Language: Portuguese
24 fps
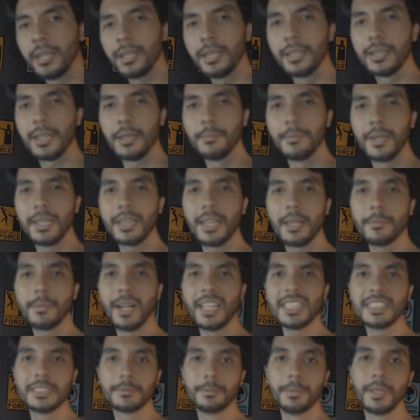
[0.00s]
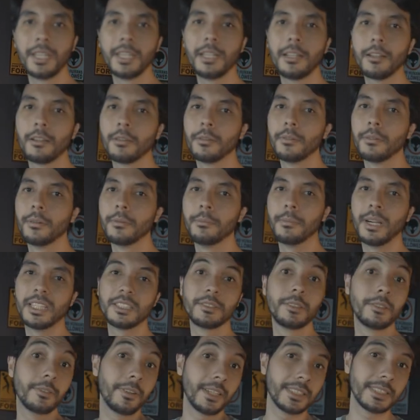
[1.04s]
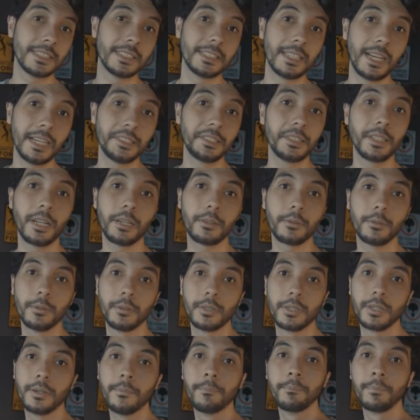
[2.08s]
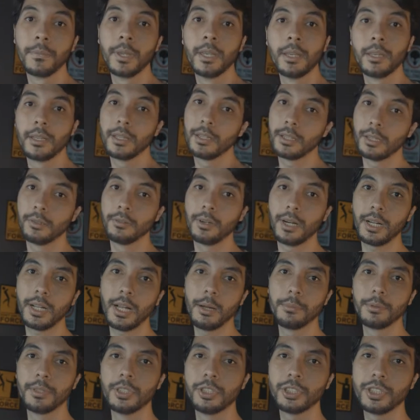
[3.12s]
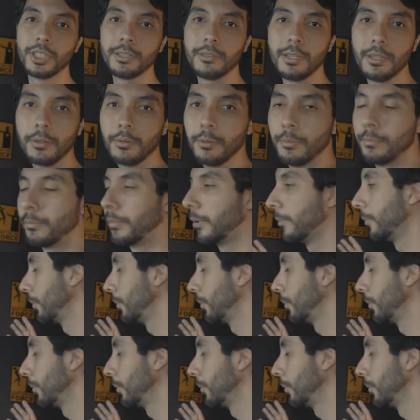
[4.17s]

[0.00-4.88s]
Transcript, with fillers: e também tem mais brilho, mais vivacidade na cor. Então eu acabo deixando ele como meu